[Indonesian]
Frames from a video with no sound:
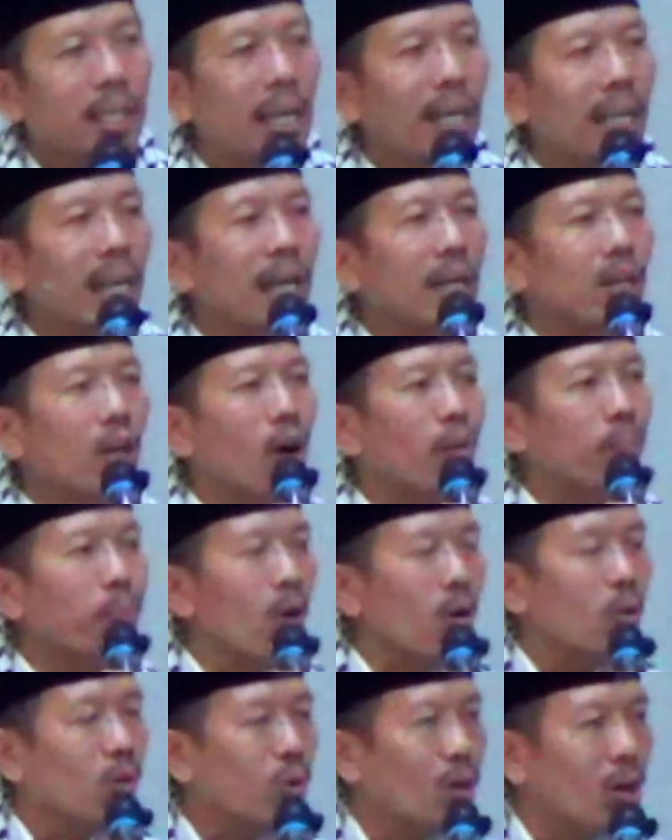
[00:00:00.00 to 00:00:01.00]
Kenging
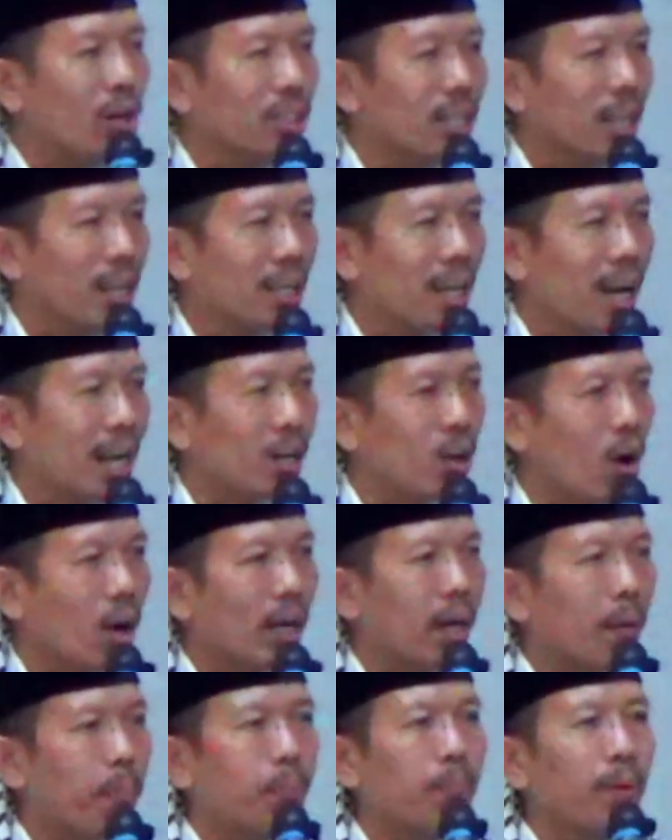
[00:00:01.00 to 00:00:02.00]
nopo kulon jenengan
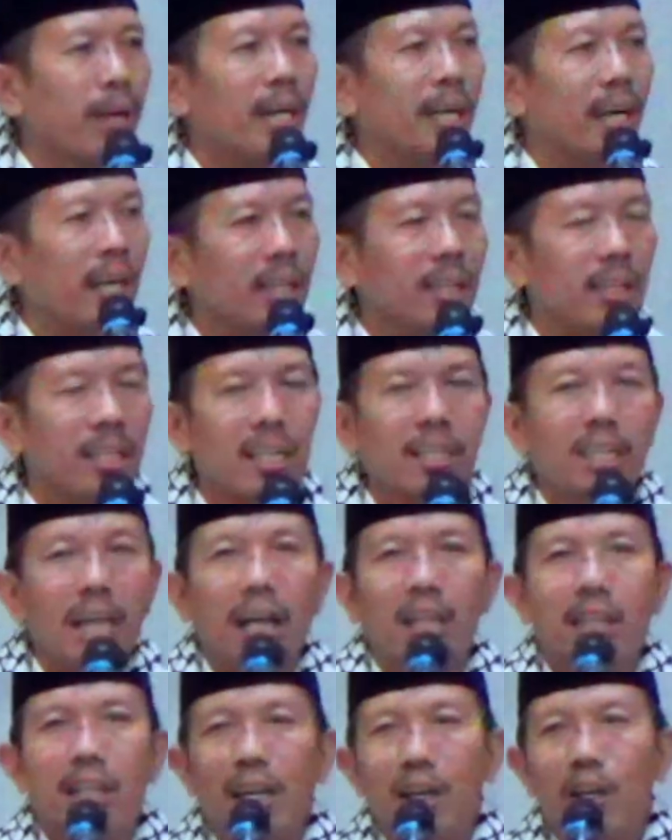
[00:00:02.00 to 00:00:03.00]
kok kepingin
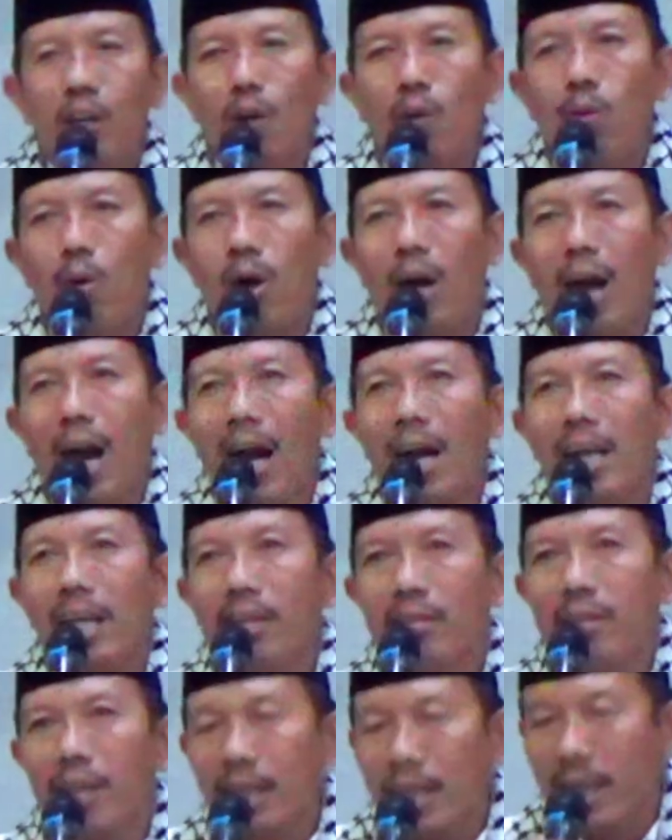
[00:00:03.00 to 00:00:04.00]
didadekno wong
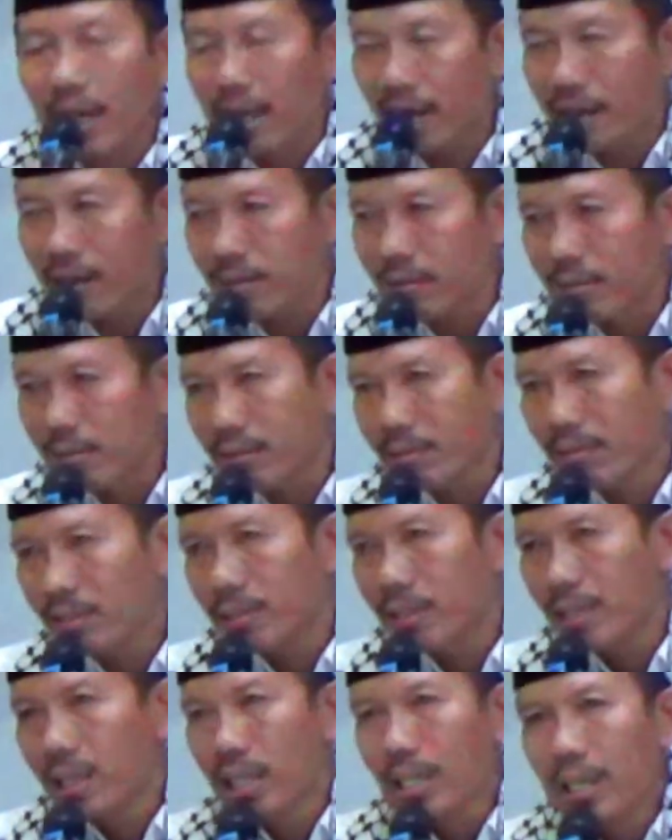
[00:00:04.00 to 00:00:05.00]
ahli zikir
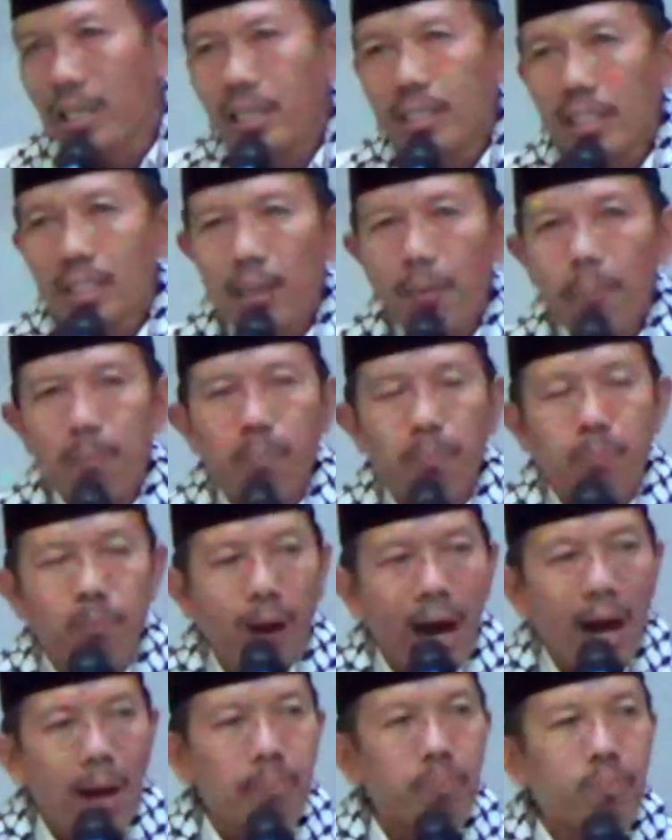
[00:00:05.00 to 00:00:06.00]

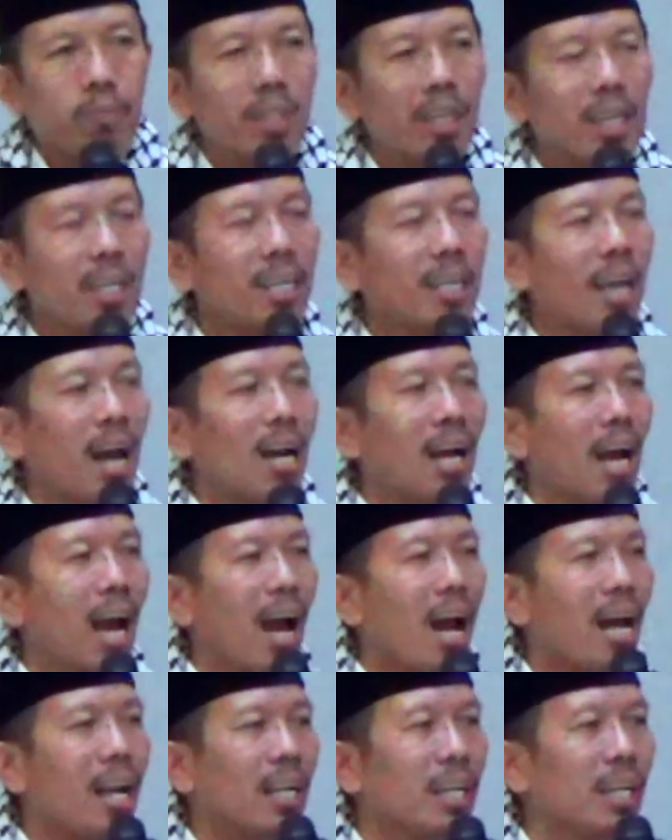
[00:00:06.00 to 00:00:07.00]
Sebab
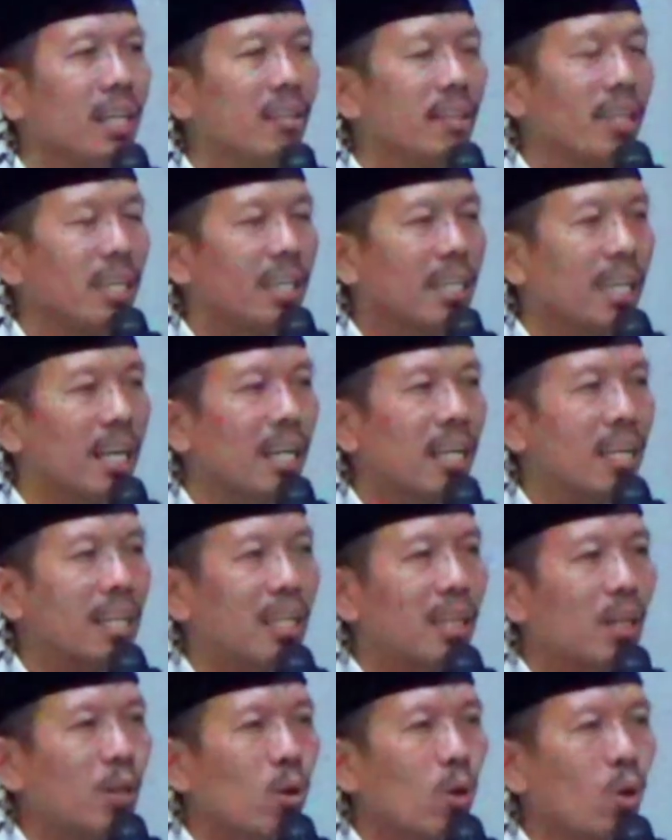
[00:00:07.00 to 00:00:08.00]
tiang ahli
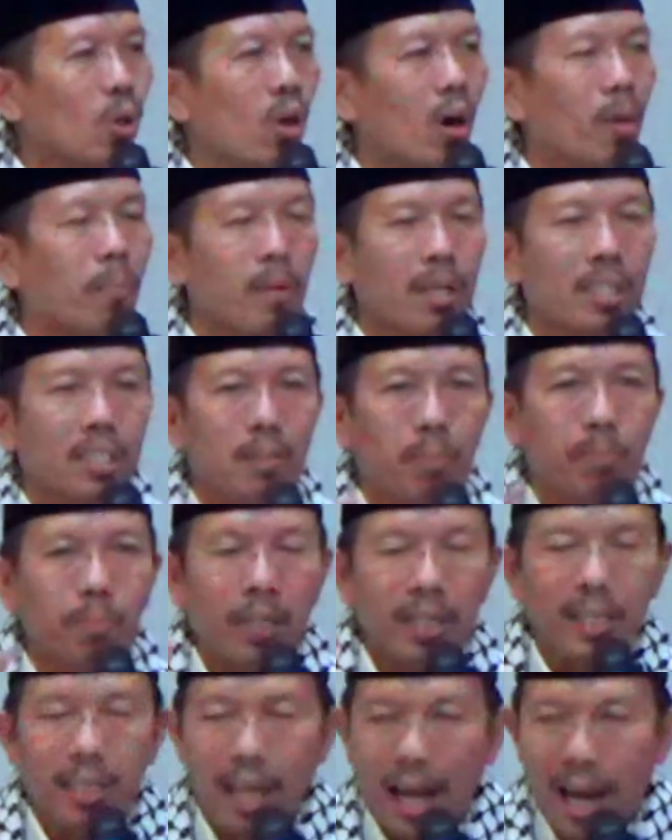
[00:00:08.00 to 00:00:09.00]
zikir niku nomor
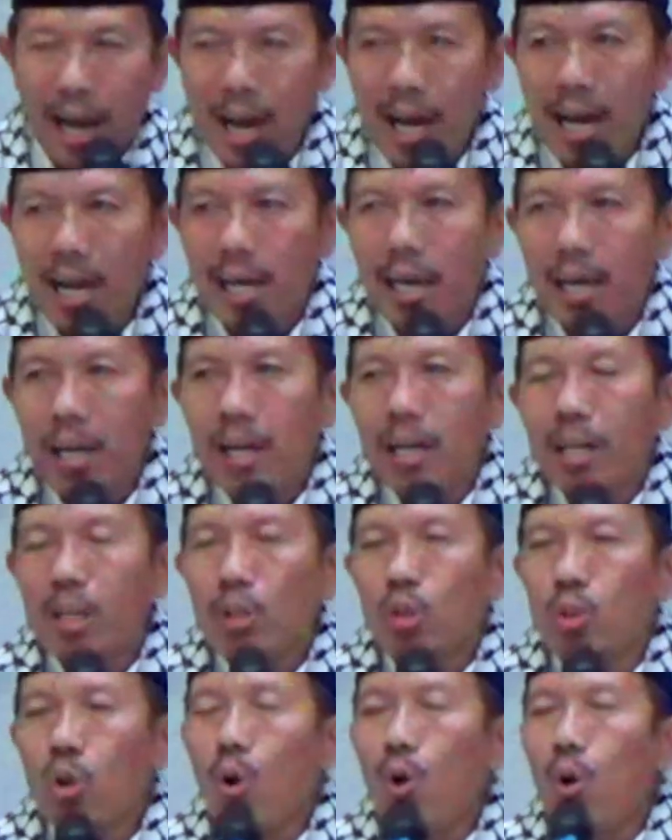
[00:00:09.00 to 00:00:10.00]
sepindah
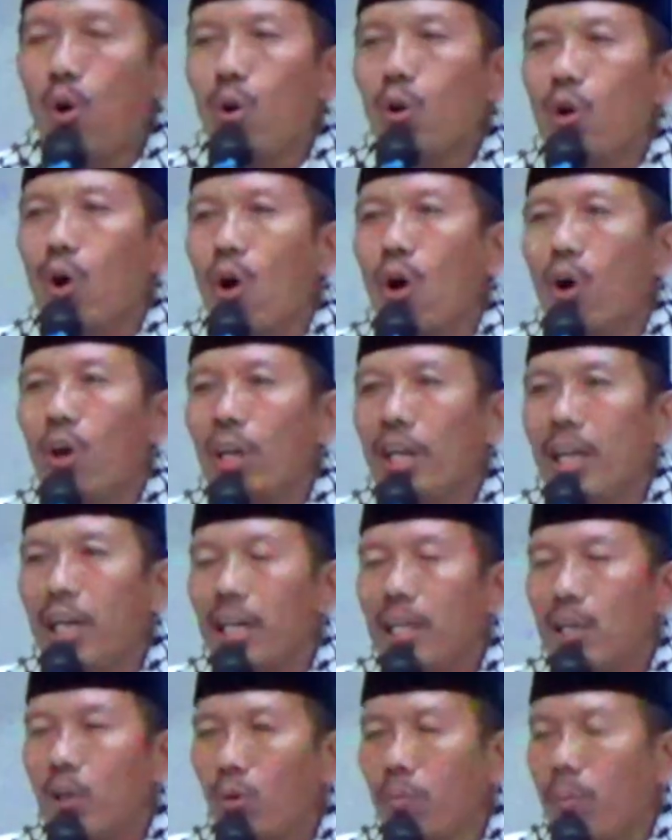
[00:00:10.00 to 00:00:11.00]

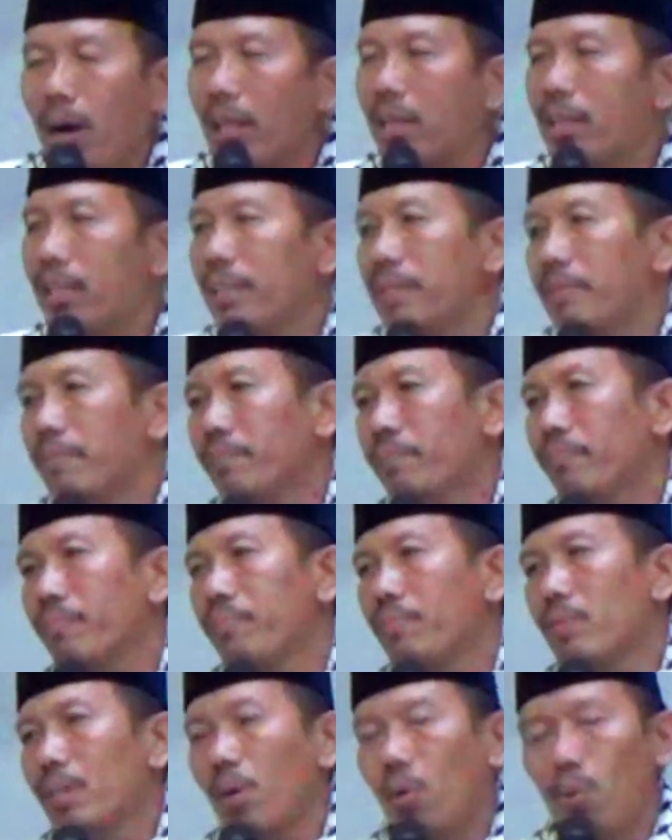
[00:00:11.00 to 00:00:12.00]
dungone niku mandi.
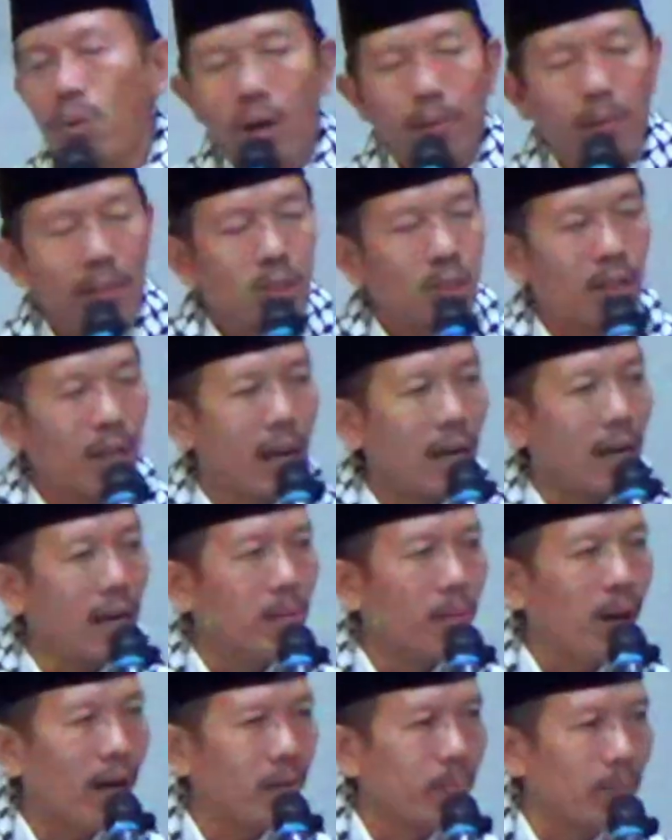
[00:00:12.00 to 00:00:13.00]
Wa
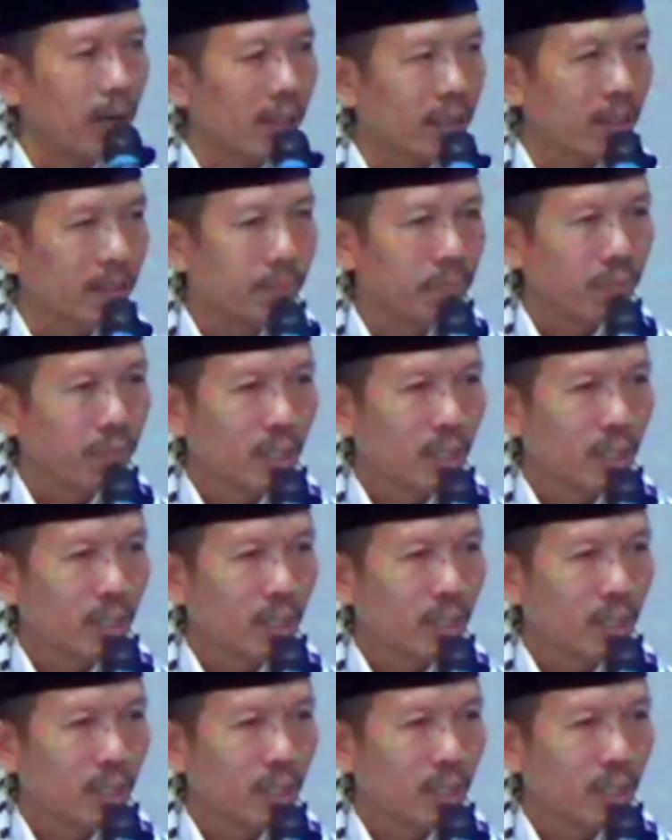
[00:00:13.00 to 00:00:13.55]
masyadala Muhammad.